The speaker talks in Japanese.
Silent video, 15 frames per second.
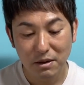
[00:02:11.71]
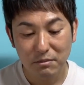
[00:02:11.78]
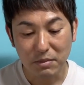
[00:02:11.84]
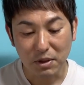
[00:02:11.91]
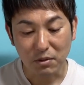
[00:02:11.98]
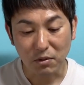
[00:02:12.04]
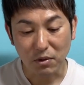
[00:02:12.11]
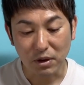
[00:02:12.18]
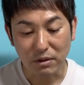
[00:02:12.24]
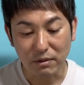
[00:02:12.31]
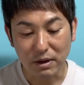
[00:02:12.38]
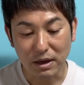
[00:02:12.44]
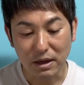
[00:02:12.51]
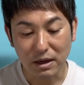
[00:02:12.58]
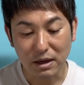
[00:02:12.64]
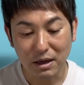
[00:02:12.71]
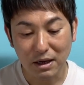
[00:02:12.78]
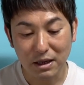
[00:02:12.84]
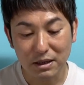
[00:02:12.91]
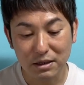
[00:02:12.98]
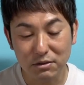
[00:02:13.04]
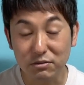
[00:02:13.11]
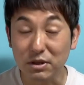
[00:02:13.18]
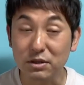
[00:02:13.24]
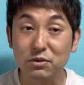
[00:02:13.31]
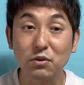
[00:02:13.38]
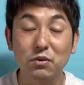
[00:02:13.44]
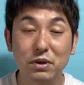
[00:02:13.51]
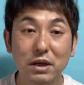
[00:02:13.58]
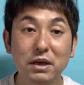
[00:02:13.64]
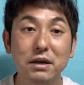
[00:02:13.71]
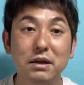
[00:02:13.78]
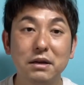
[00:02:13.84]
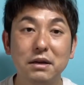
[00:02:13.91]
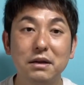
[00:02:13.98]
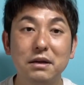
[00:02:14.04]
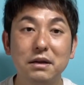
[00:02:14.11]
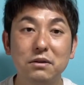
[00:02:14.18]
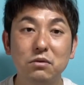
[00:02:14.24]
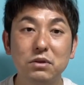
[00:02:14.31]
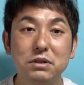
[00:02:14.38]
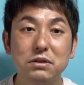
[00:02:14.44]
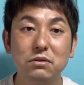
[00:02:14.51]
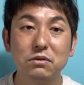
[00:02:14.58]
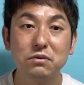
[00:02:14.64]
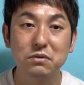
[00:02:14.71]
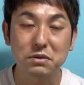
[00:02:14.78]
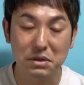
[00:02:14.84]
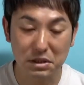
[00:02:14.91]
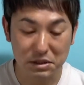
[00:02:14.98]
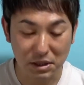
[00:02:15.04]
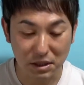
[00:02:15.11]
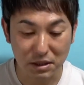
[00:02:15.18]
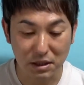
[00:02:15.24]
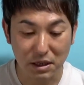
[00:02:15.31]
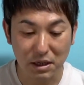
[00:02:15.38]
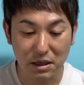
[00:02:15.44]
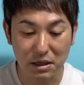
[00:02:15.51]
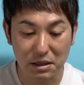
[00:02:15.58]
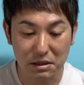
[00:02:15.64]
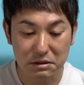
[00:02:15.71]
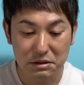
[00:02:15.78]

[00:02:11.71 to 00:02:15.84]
まあ、これは入るでしょうね。えー、のりしろゆうすけさんが、